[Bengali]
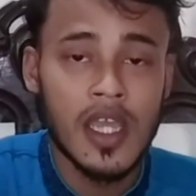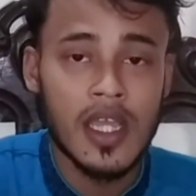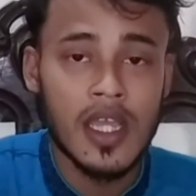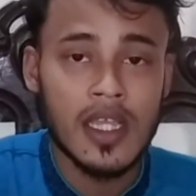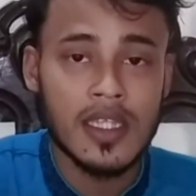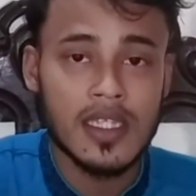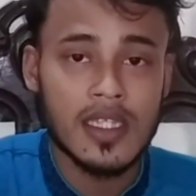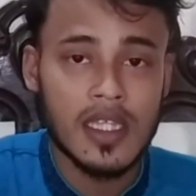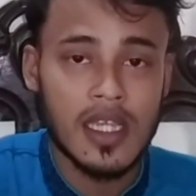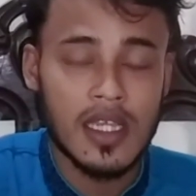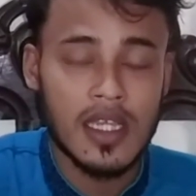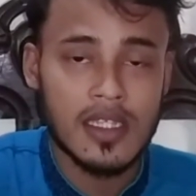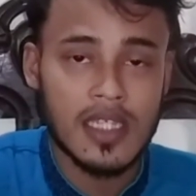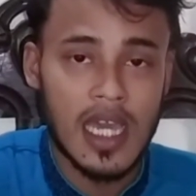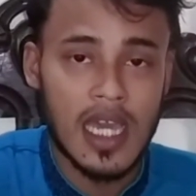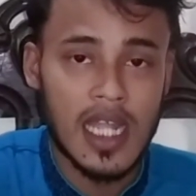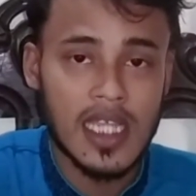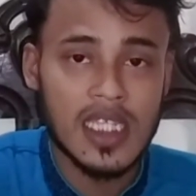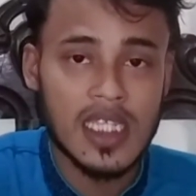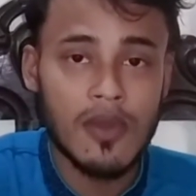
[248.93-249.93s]
সে
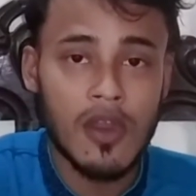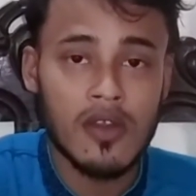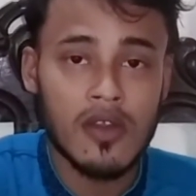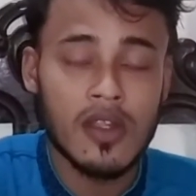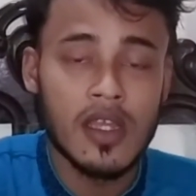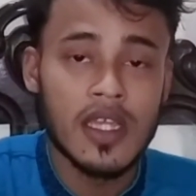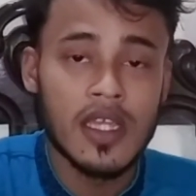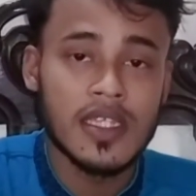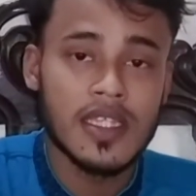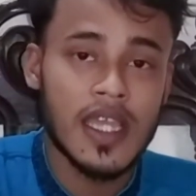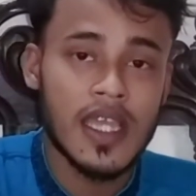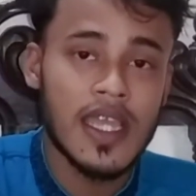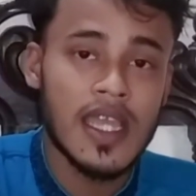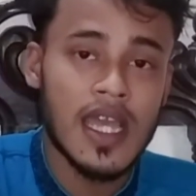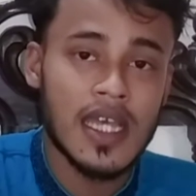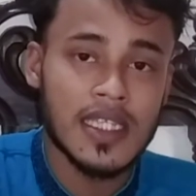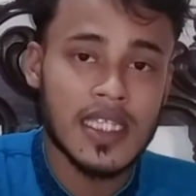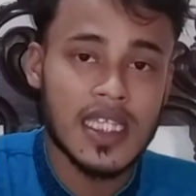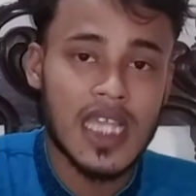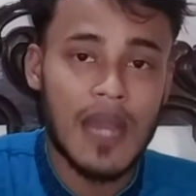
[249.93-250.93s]
সারা জীবন সেই
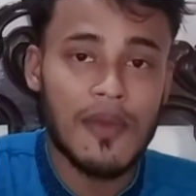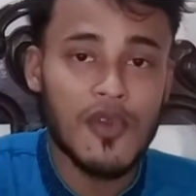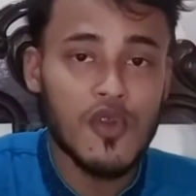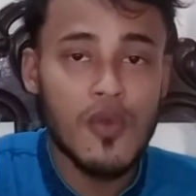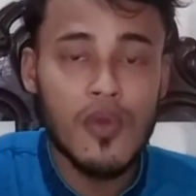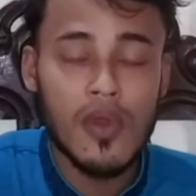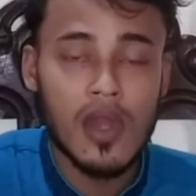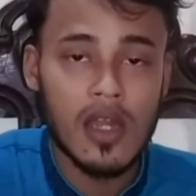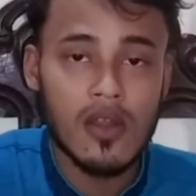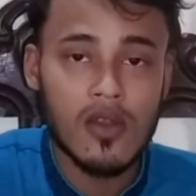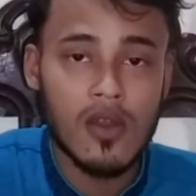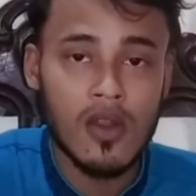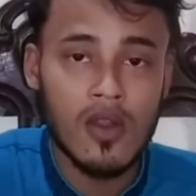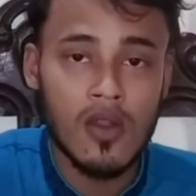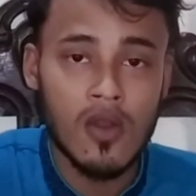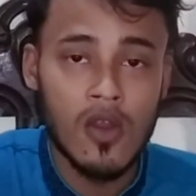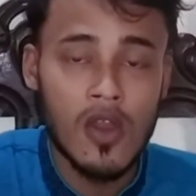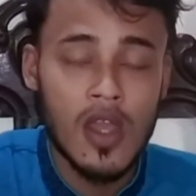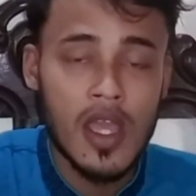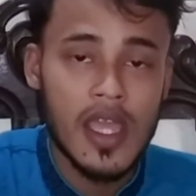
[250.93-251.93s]
আজকে আমার উপকার
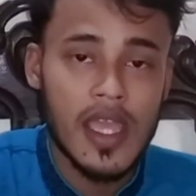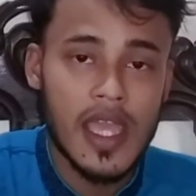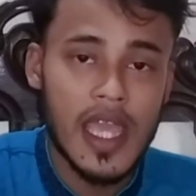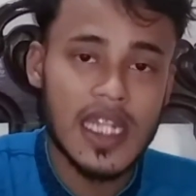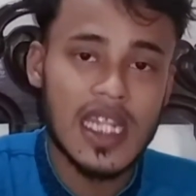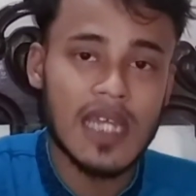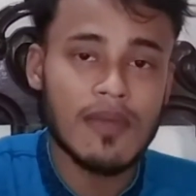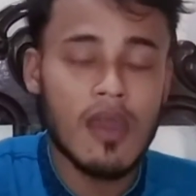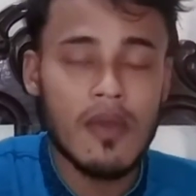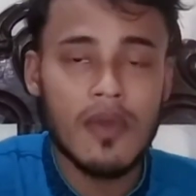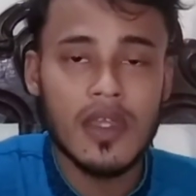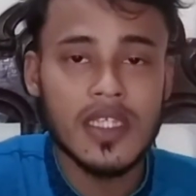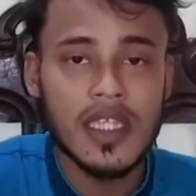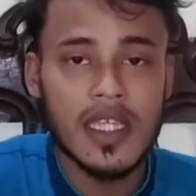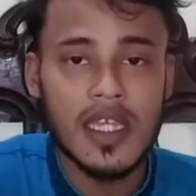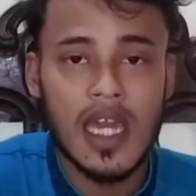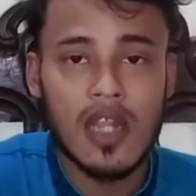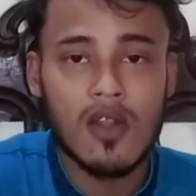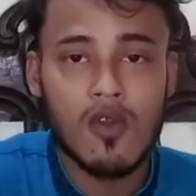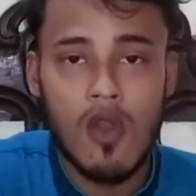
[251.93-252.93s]
করলো এটা ভেবে সে
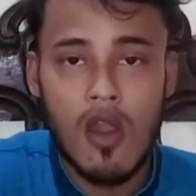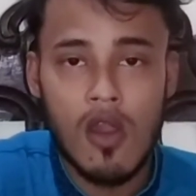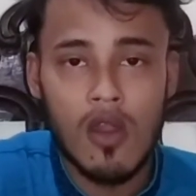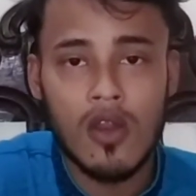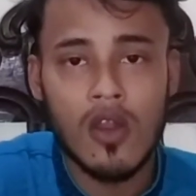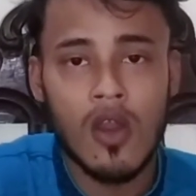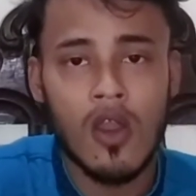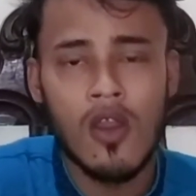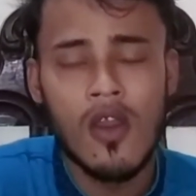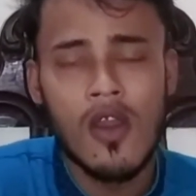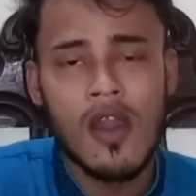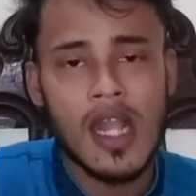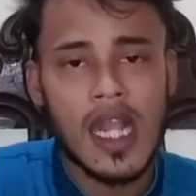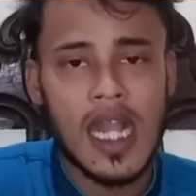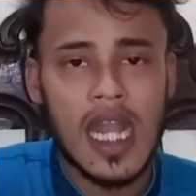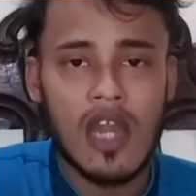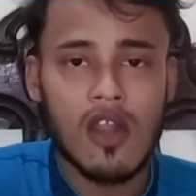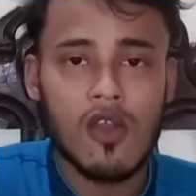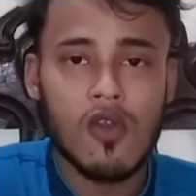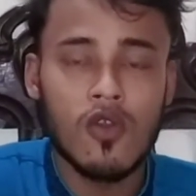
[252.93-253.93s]
আর কখনো
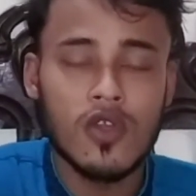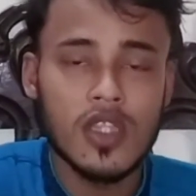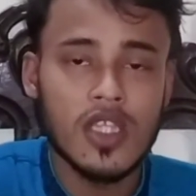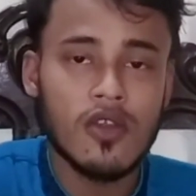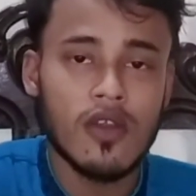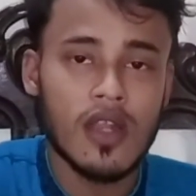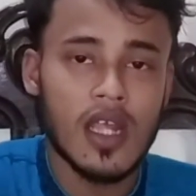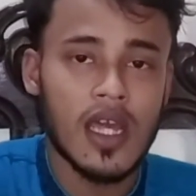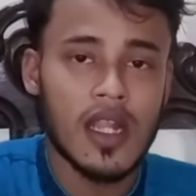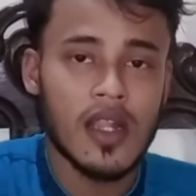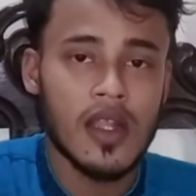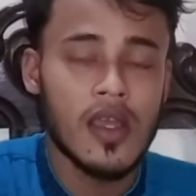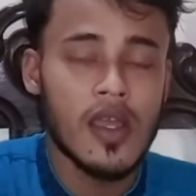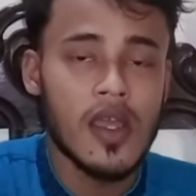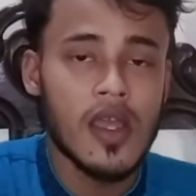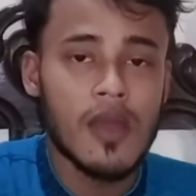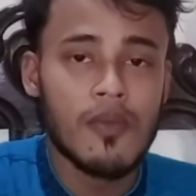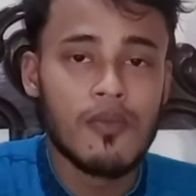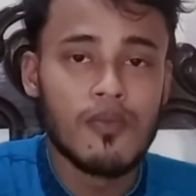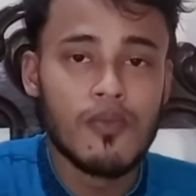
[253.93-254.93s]
কারো ক্ষতি করার
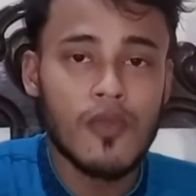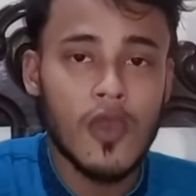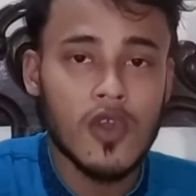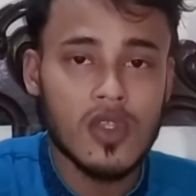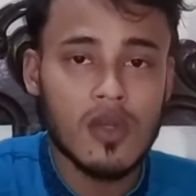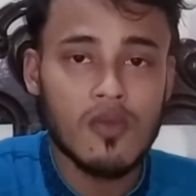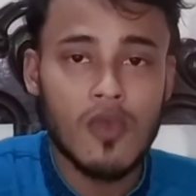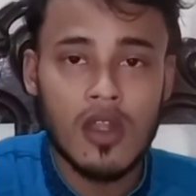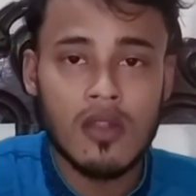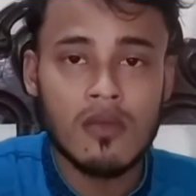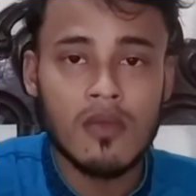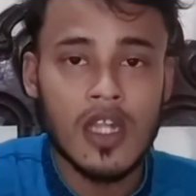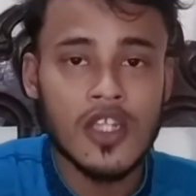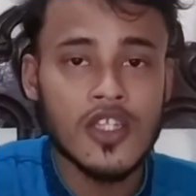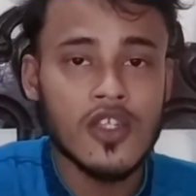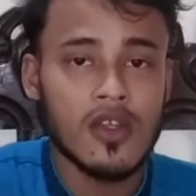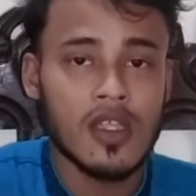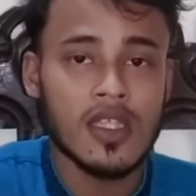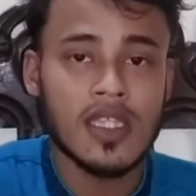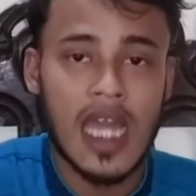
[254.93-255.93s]
মতো মন
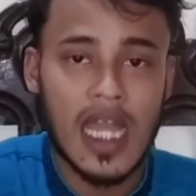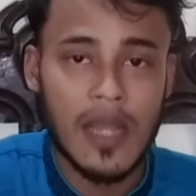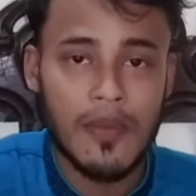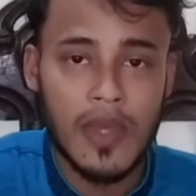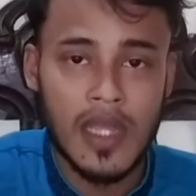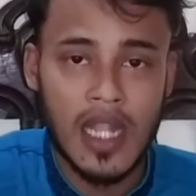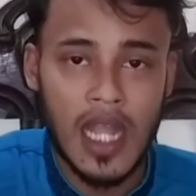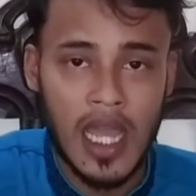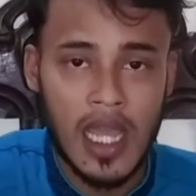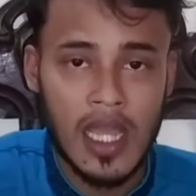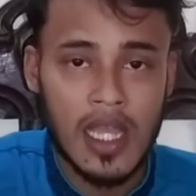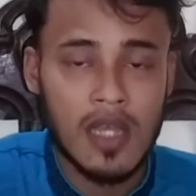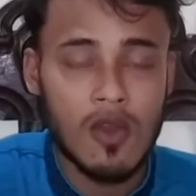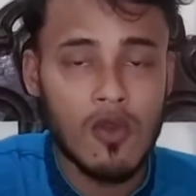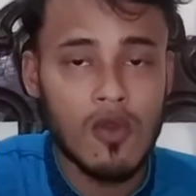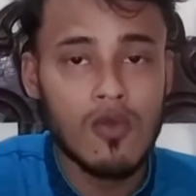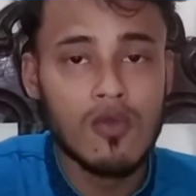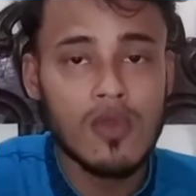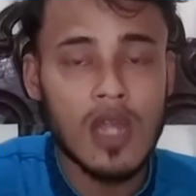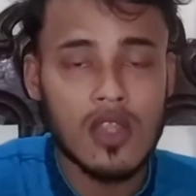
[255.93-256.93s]
মানসিকতা থাকবে না
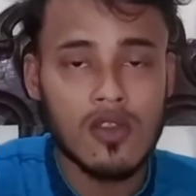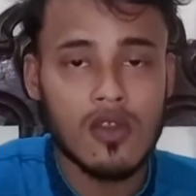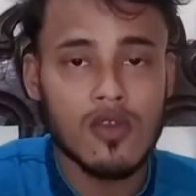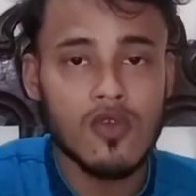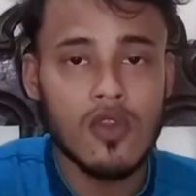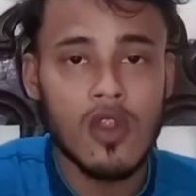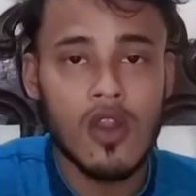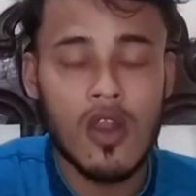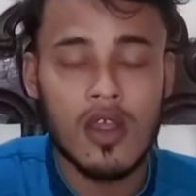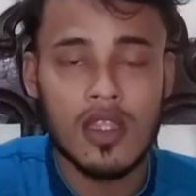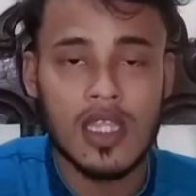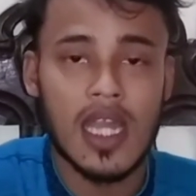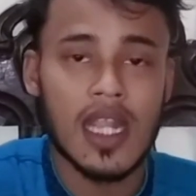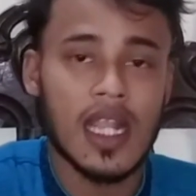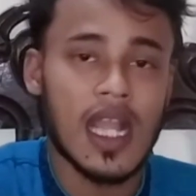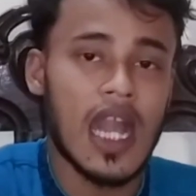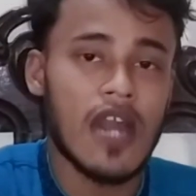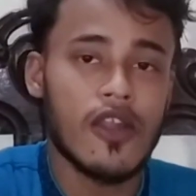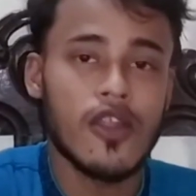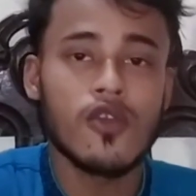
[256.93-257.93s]
উনার তো দূরের তার
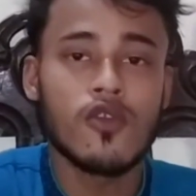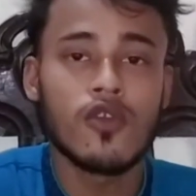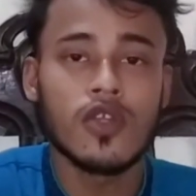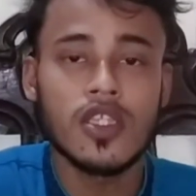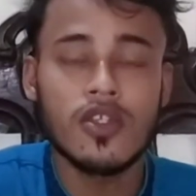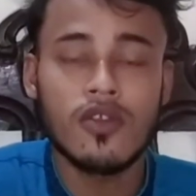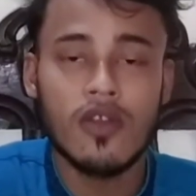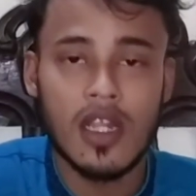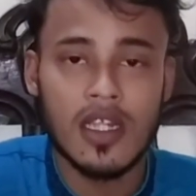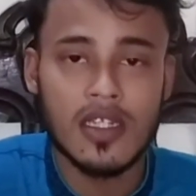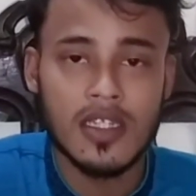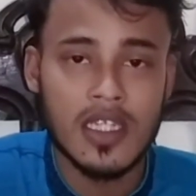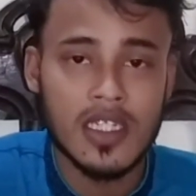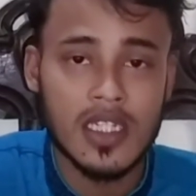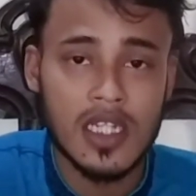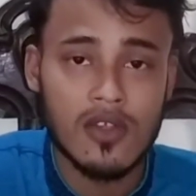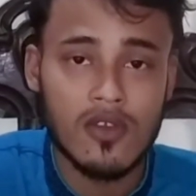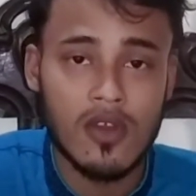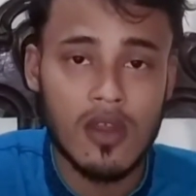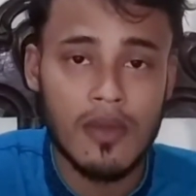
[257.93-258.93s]
কারোই ক্ষতি করার
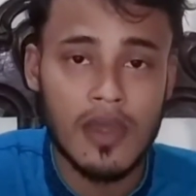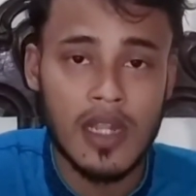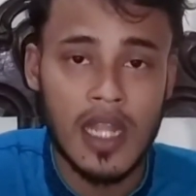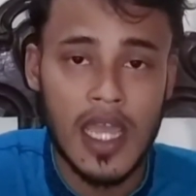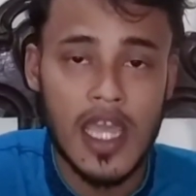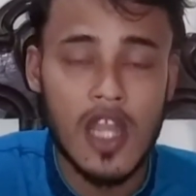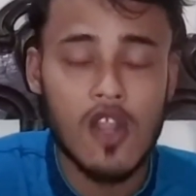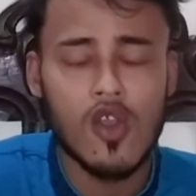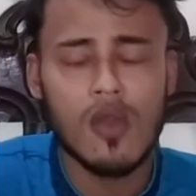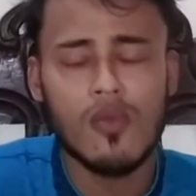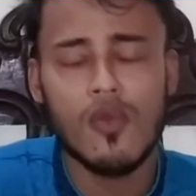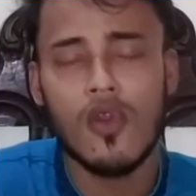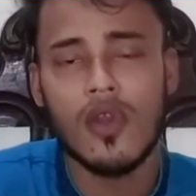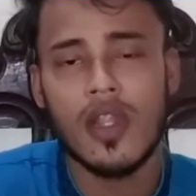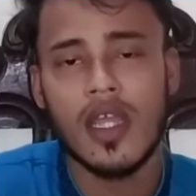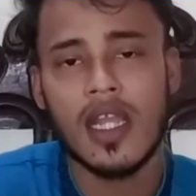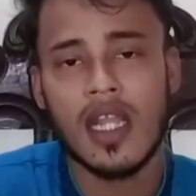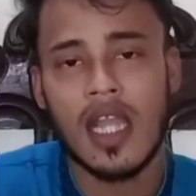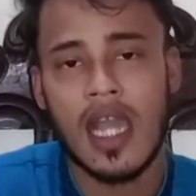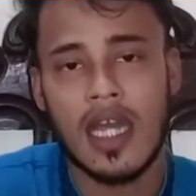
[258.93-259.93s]
চেষ্টা করবে না এরকম
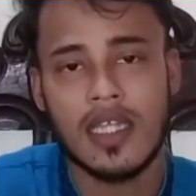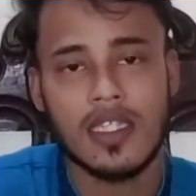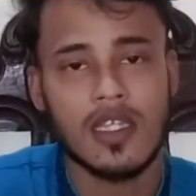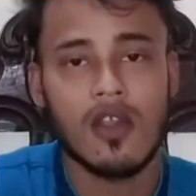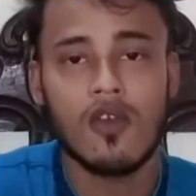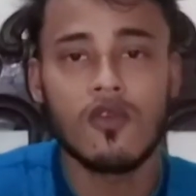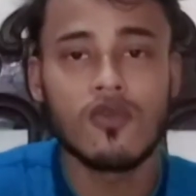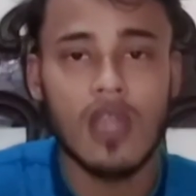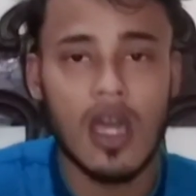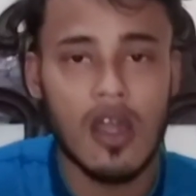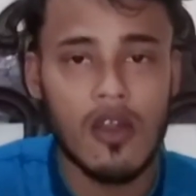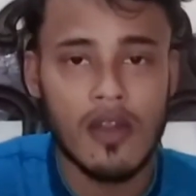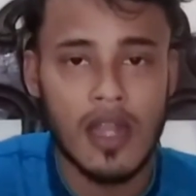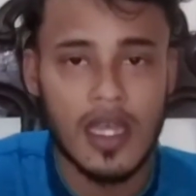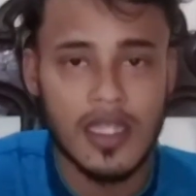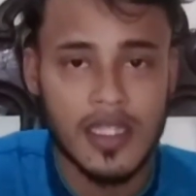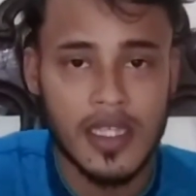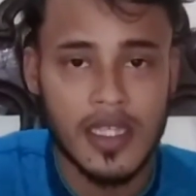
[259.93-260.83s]
অনেক হাজারো উদাহরণ আছে